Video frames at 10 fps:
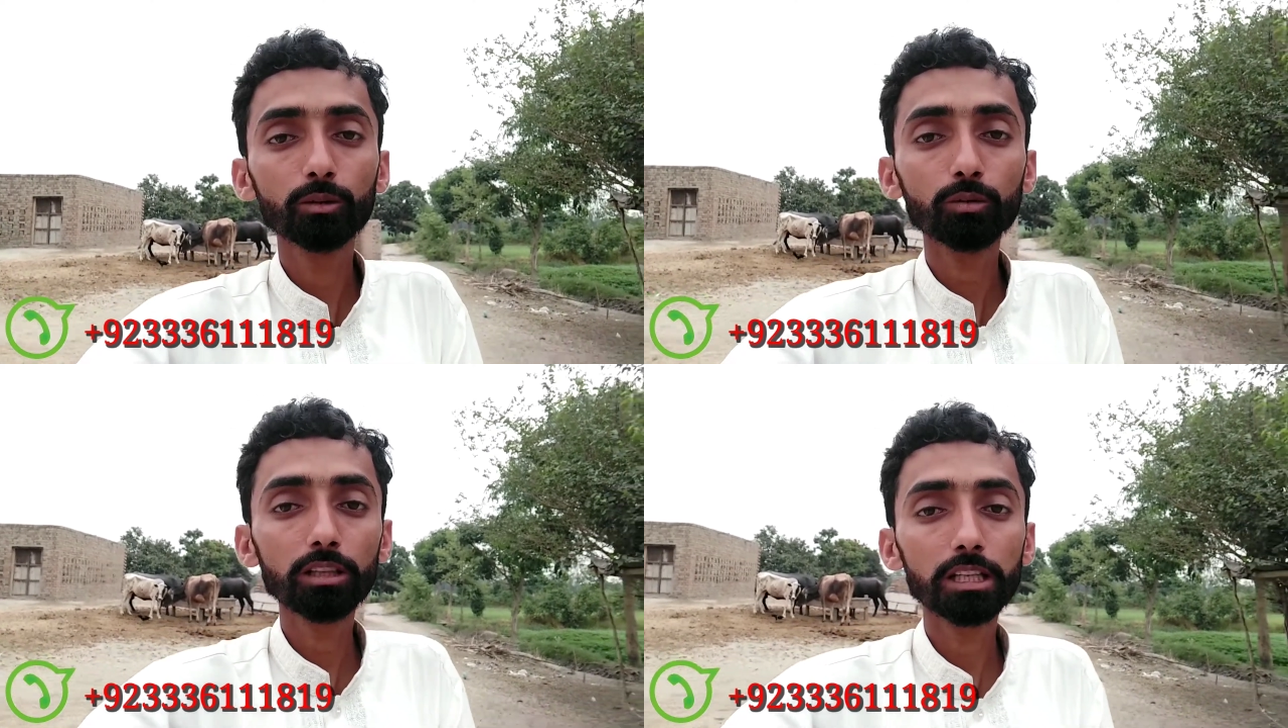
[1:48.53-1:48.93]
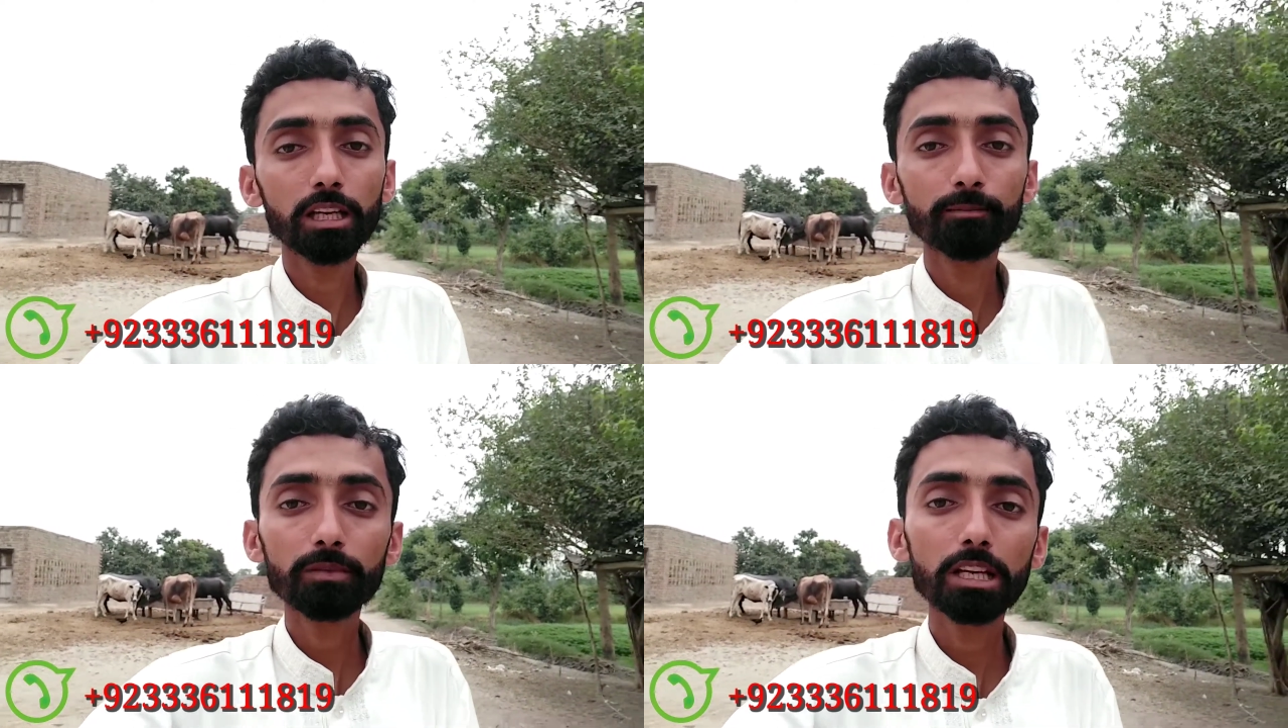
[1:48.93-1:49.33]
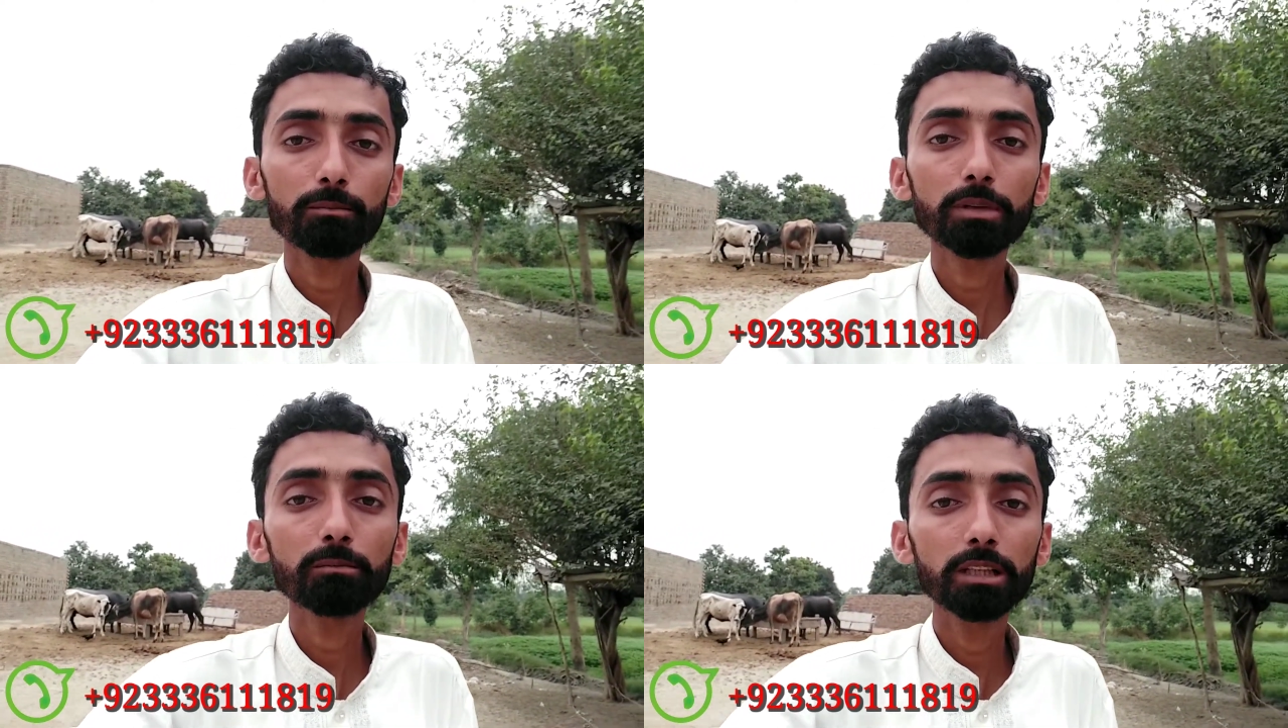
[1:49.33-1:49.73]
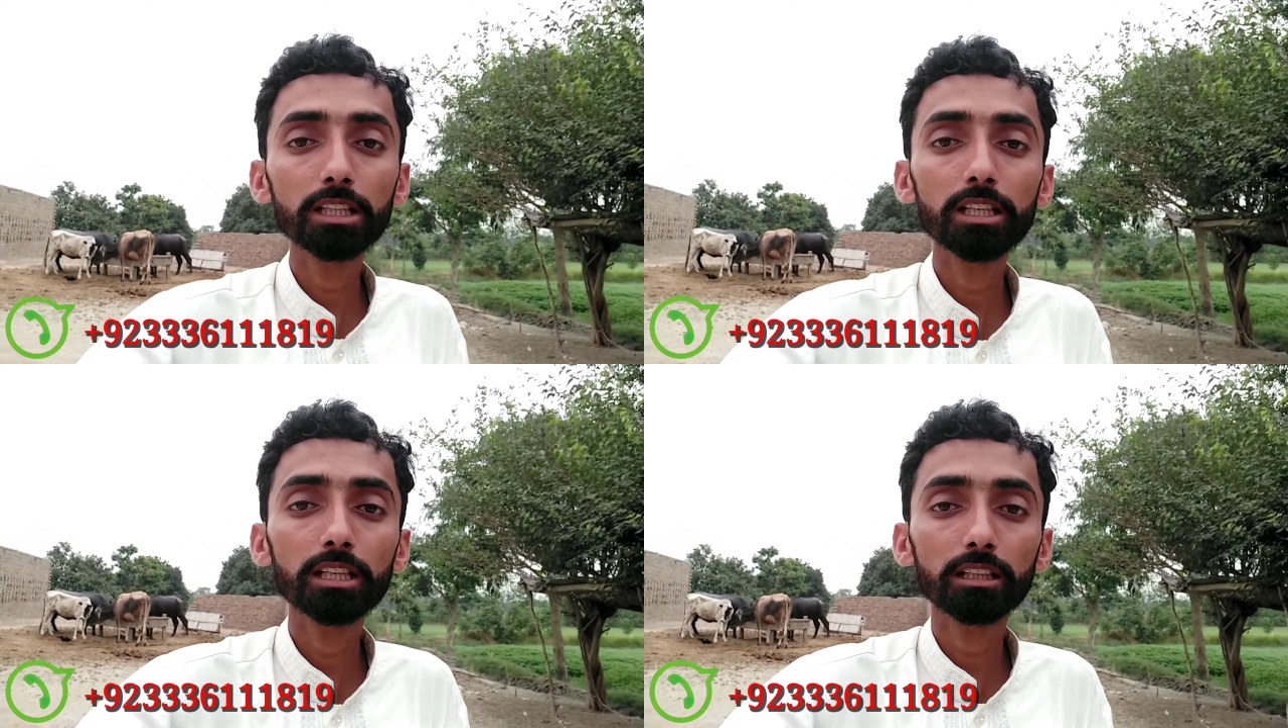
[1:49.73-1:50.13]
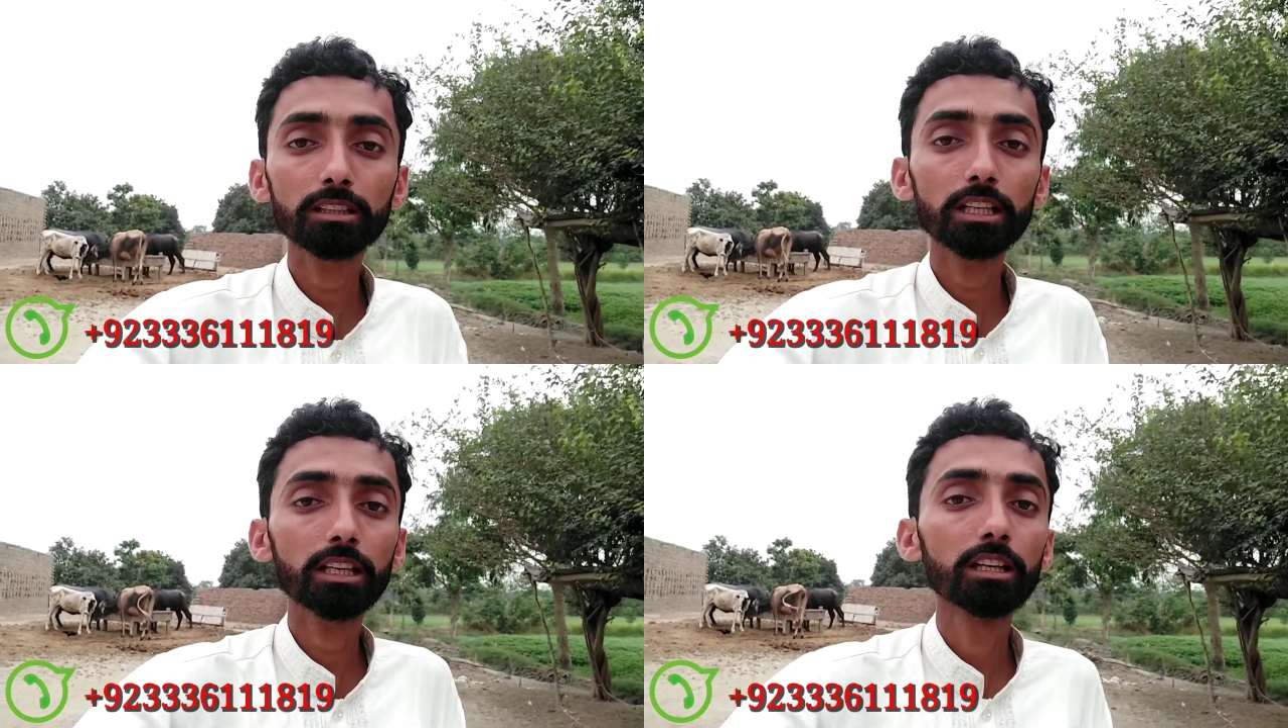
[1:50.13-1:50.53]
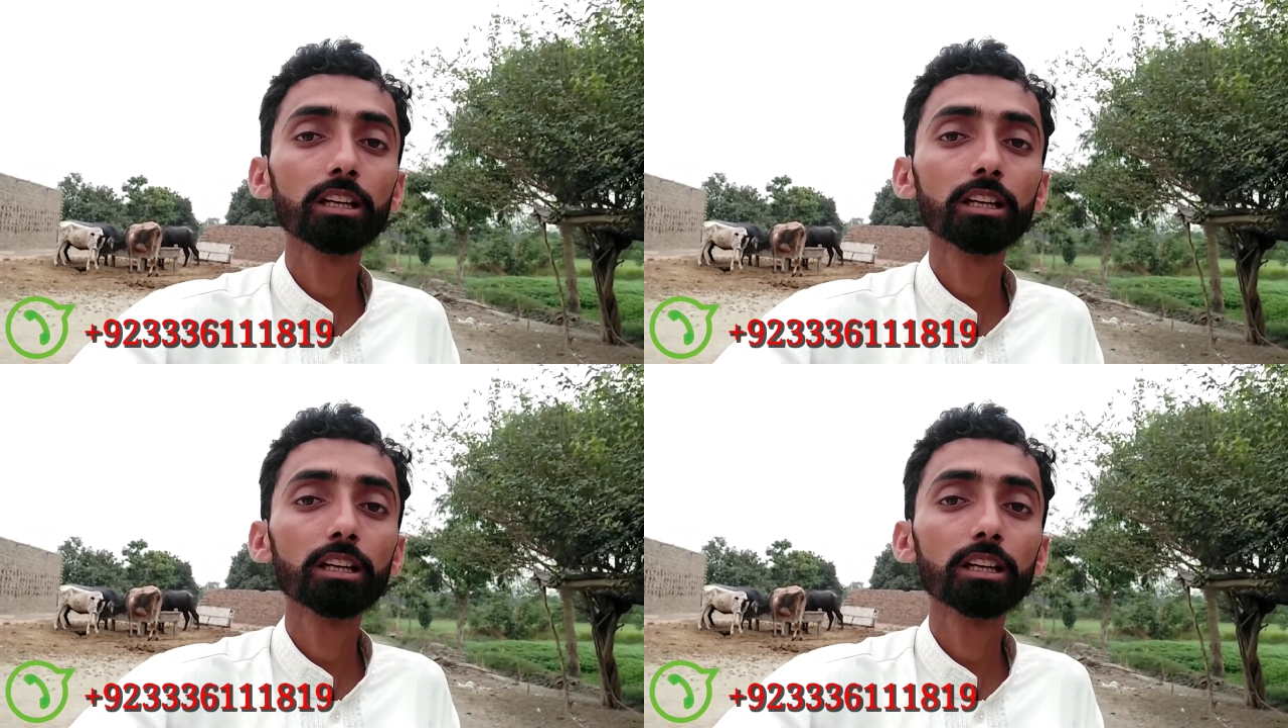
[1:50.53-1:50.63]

तो उनकी अपनी बेटियाँ ही रखती हैं